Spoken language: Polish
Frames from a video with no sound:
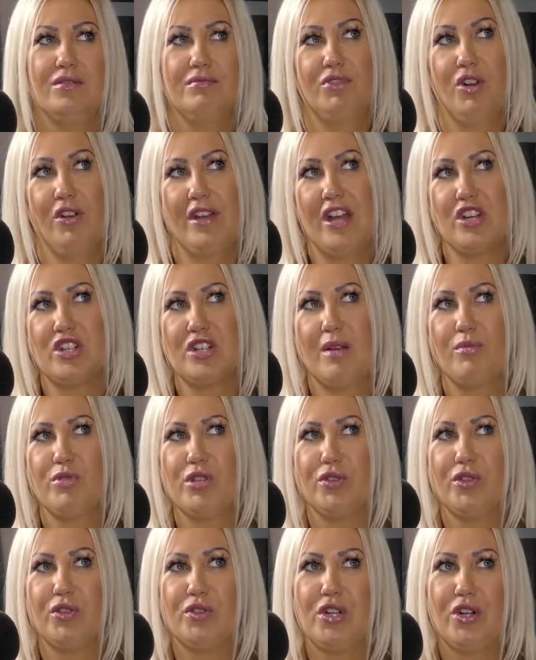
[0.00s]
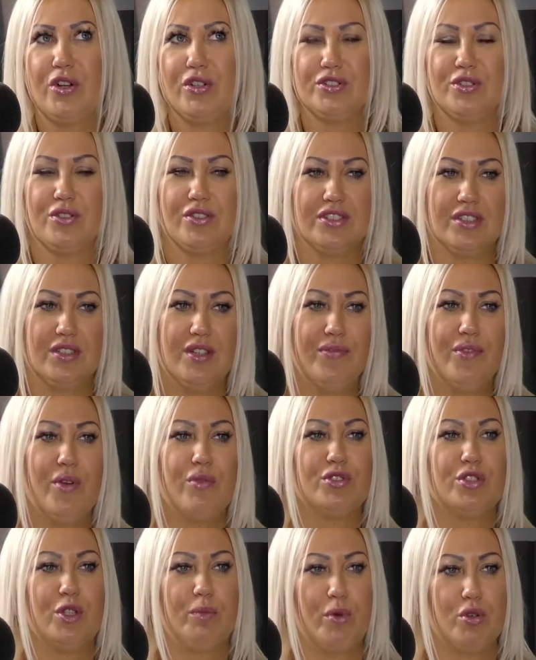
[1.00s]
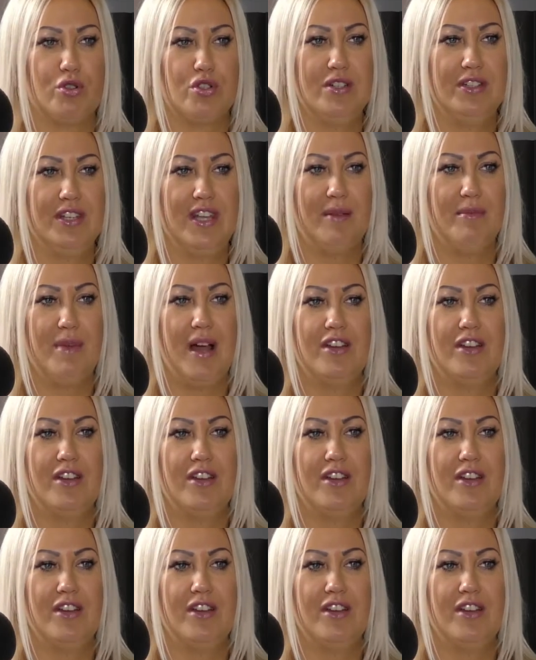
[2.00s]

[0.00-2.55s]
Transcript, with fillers: kojarzy nam się to tylko z rozrywką, z odpoczynkiem,